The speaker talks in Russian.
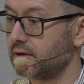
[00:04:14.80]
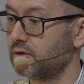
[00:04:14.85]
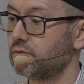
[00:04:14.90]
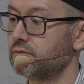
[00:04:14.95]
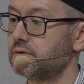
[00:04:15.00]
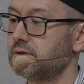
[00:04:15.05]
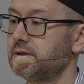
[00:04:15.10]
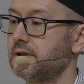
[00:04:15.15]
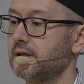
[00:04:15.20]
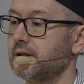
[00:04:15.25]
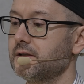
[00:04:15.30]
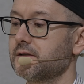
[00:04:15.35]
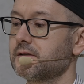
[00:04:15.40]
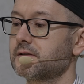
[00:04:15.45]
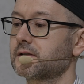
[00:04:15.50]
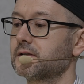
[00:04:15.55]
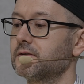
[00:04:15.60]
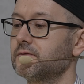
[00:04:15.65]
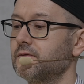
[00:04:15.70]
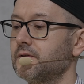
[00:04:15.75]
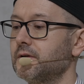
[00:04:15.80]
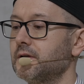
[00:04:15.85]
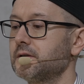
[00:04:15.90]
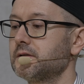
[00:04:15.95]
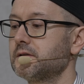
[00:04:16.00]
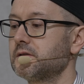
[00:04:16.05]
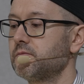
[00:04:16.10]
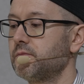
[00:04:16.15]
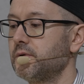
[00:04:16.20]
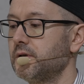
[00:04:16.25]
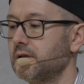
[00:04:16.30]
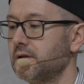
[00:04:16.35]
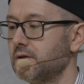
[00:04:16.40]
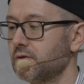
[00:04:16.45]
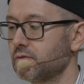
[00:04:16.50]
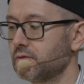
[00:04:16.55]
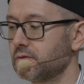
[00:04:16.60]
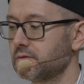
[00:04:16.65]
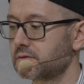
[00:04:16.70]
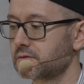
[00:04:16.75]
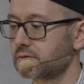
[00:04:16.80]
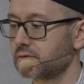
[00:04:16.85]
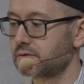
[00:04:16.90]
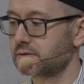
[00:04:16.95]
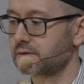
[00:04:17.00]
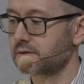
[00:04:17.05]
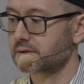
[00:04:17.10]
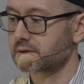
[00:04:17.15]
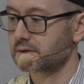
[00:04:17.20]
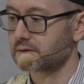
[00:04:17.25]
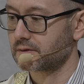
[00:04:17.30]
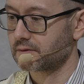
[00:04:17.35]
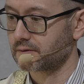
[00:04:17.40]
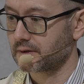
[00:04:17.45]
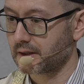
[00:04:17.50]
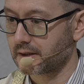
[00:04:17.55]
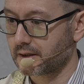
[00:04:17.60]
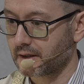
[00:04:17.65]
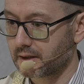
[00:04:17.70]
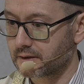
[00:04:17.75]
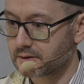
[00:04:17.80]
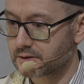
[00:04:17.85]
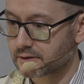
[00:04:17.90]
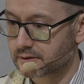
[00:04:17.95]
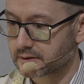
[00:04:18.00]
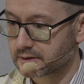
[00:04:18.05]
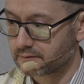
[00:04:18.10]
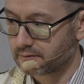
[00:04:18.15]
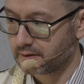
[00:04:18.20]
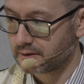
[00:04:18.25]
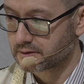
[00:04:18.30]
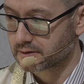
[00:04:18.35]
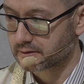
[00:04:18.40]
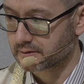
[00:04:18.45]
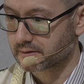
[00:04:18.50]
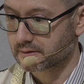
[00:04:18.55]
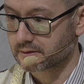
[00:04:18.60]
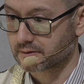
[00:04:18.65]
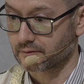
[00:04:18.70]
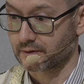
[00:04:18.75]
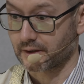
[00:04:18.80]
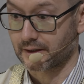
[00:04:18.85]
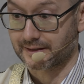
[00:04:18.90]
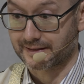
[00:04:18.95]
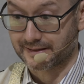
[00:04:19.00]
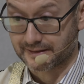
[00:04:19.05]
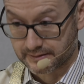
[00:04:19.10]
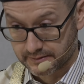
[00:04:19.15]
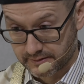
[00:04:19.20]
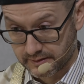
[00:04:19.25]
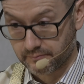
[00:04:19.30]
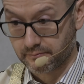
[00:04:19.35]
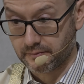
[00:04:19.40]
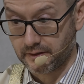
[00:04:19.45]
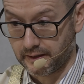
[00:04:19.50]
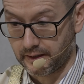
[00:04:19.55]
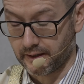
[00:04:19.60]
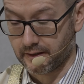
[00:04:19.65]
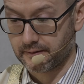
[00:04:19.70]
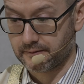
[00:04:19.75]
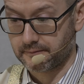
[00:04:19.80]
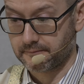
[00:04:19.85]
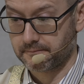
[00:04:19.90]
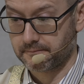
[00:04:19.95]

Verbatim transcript: людей за весь период существования человечества на Земле.